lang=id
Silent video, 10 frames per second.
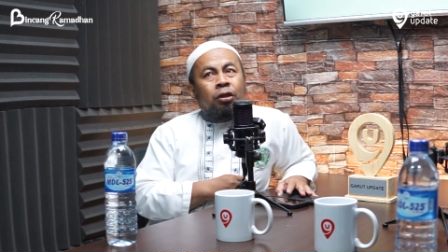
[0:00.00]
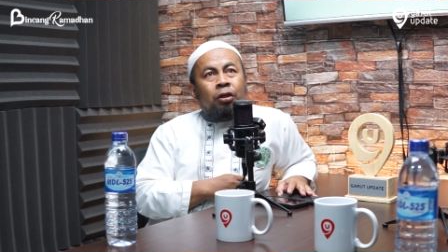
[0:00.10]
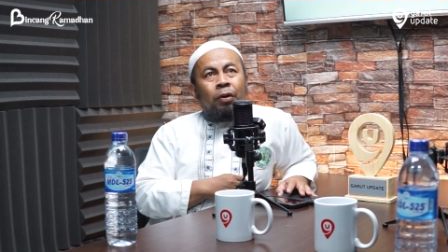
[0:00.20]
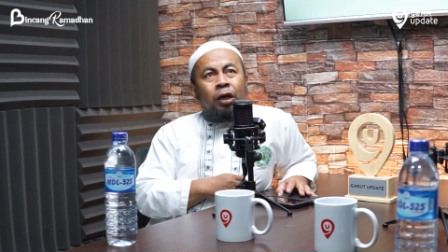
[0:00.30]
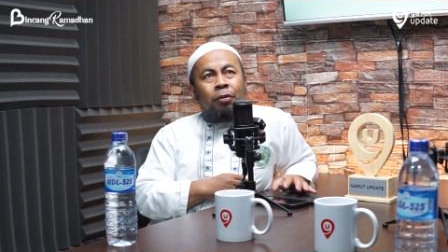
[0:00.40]

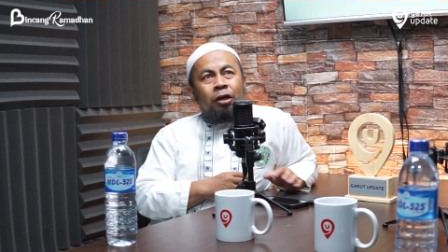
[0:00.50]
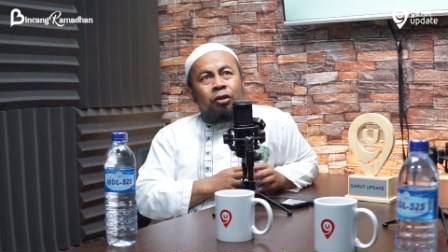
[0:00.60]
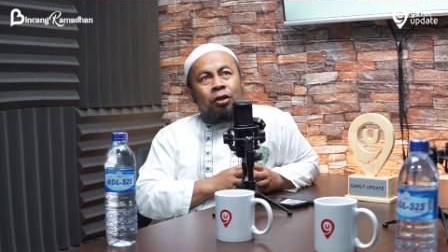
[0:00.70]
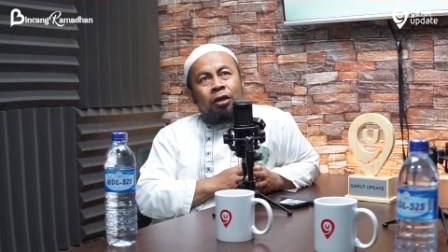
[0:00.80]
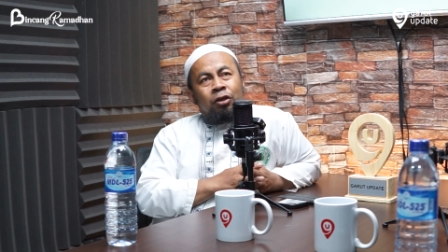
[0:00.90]

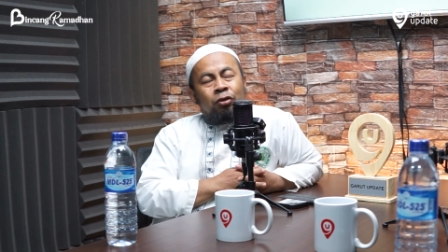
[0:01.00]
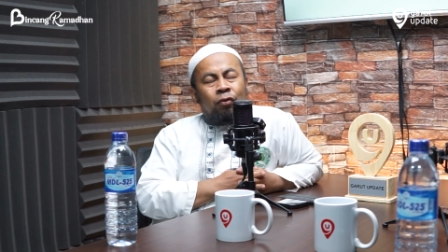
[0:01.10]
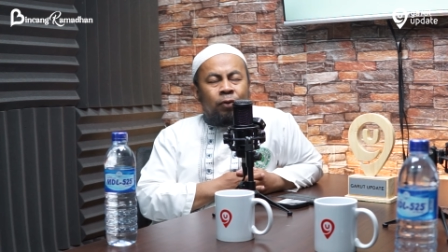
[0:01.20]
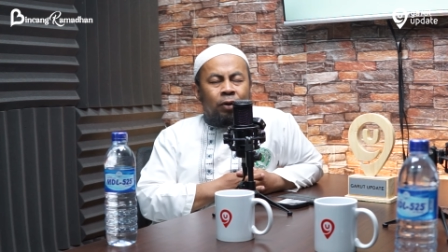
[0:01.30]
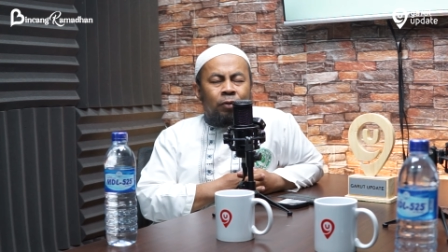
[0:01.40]
Sebagaimana salah
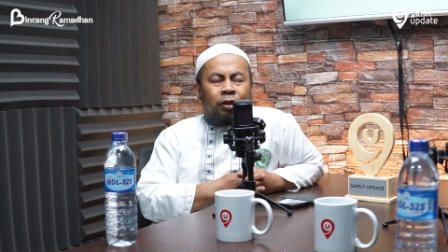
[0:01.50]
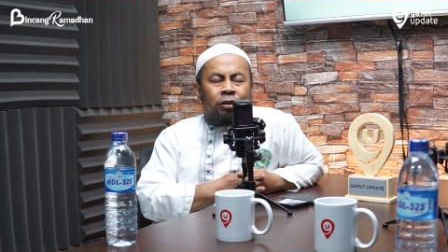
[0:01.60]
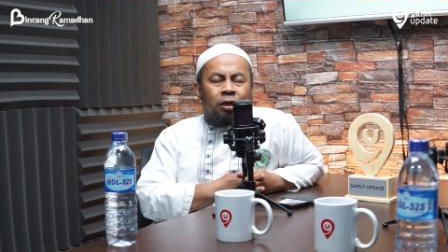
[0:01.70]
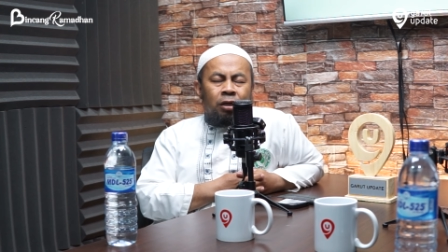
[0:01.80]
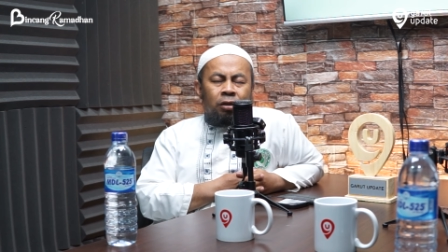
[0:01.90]
satu
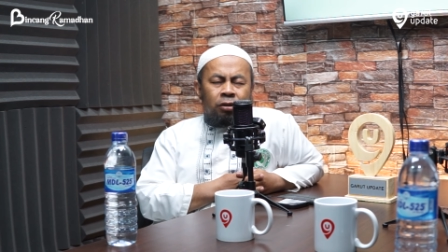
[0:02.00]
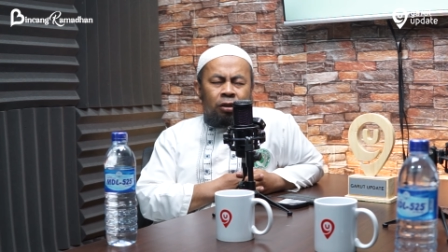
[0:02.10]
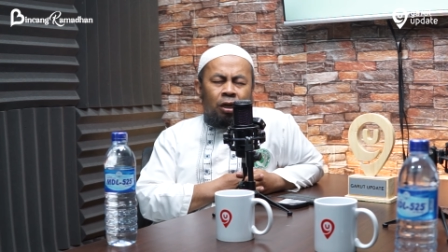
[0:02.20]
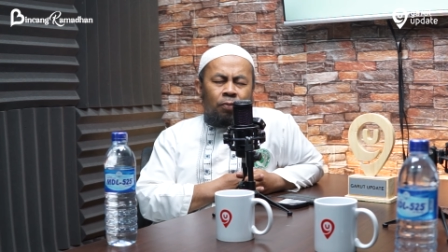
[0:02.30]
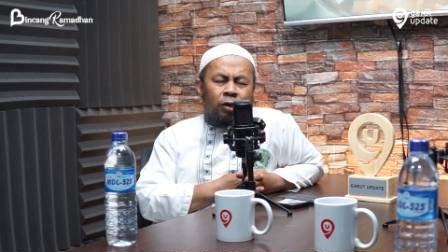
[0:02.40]
firmannya
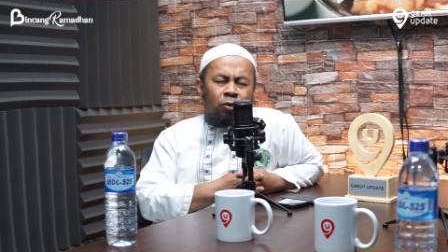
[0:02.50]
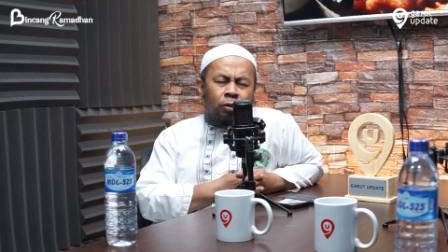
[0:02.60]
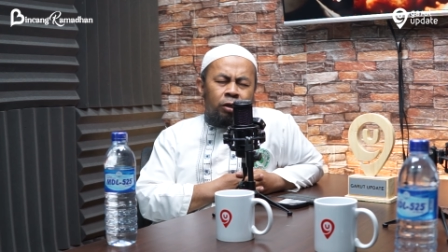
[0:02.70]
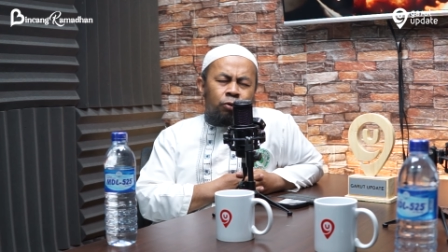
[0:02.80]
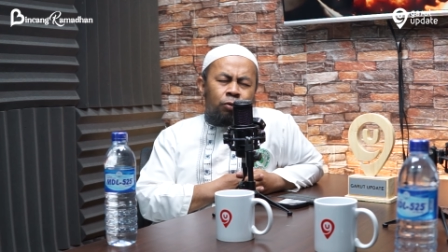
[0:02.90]
di dalam
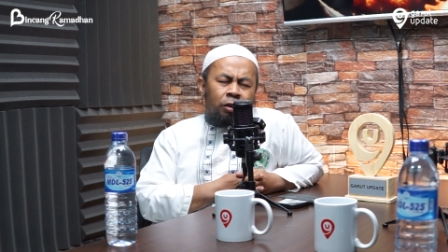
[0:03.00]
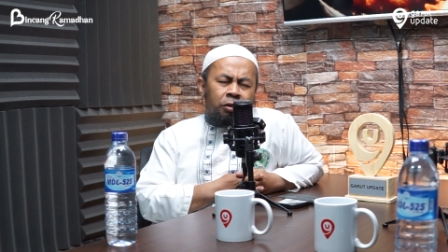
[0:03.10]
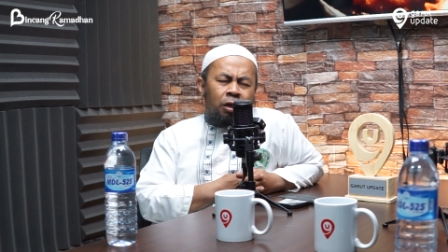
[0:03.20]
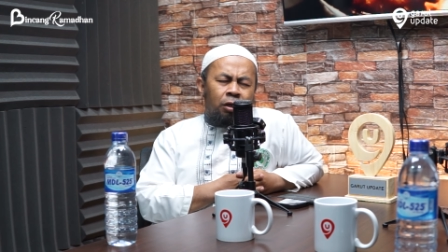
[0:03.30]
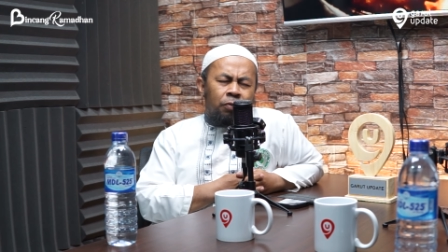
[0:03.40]
Al-Quran
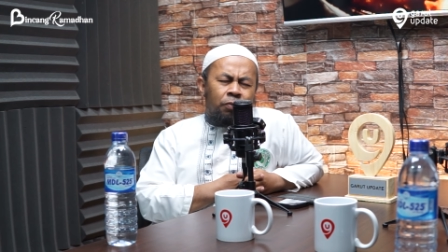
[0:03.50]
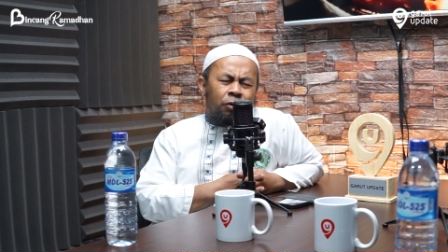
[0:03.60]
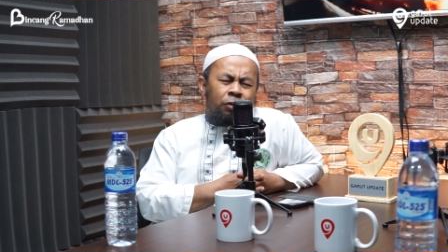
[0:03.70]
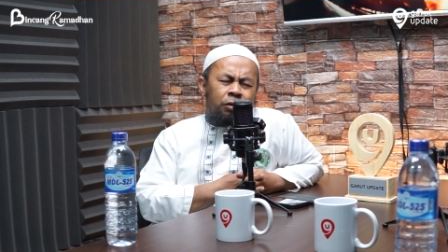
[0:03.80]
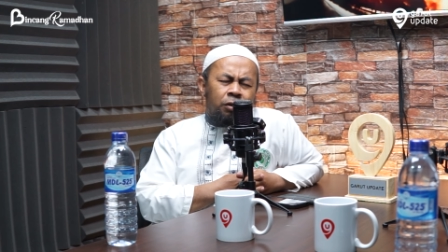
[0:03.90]
Surat
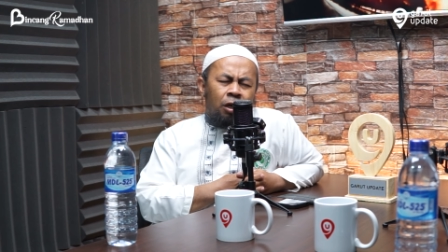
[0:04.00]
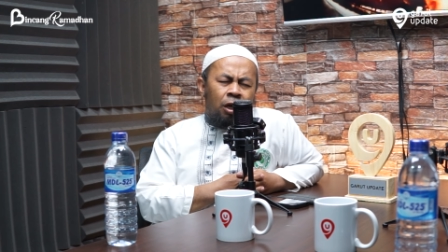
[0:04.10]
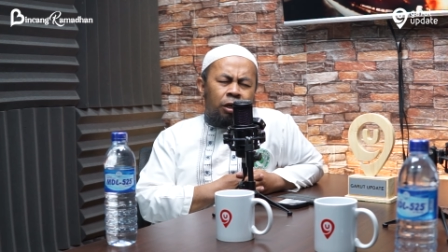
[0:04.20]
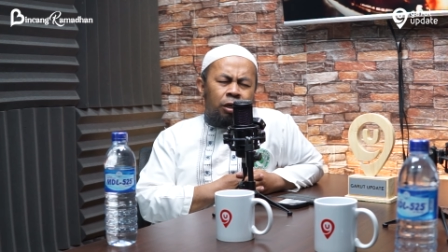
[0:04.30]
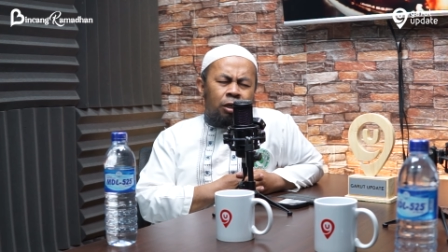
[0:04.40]
Al-Imran
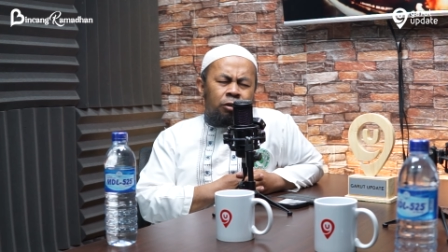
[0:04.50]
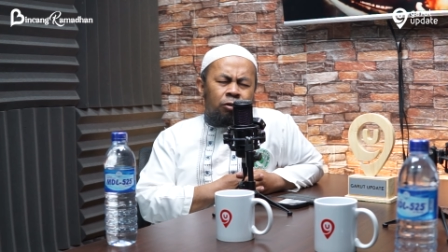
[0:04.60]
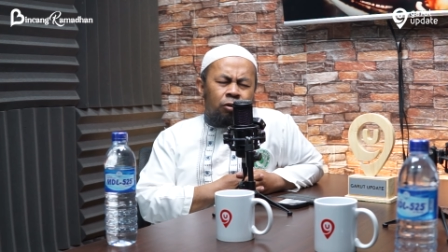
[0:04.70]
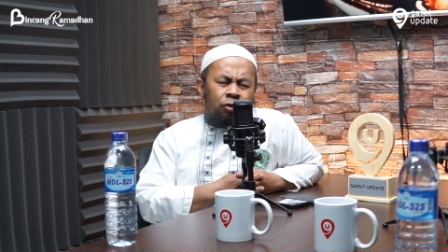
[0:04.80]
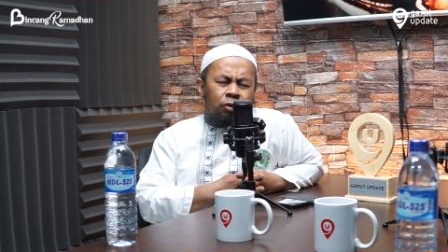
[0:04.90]
ayat
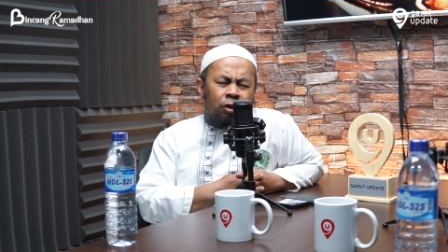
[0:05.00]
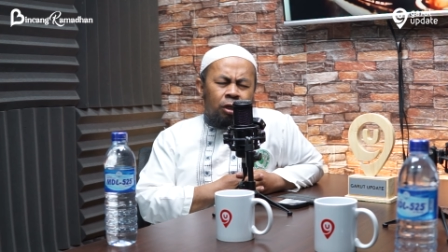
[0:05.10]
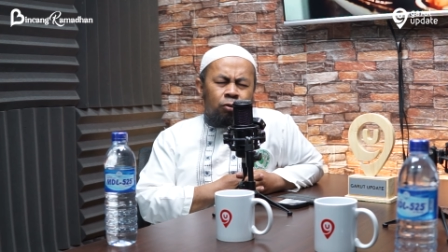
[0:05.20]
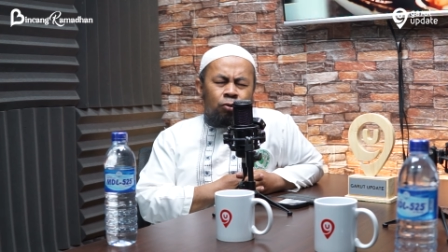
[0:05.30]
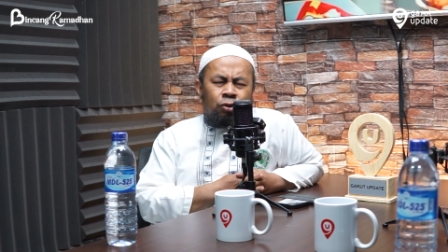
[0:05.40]

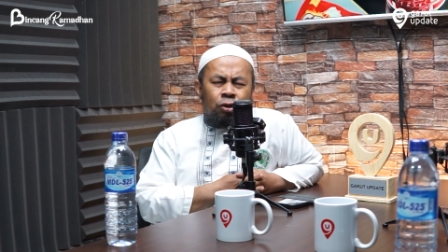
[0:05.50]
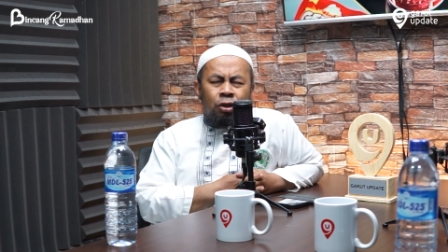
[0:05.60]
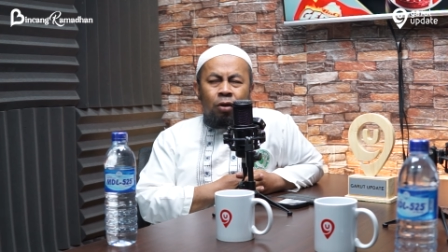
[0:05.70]
ke-133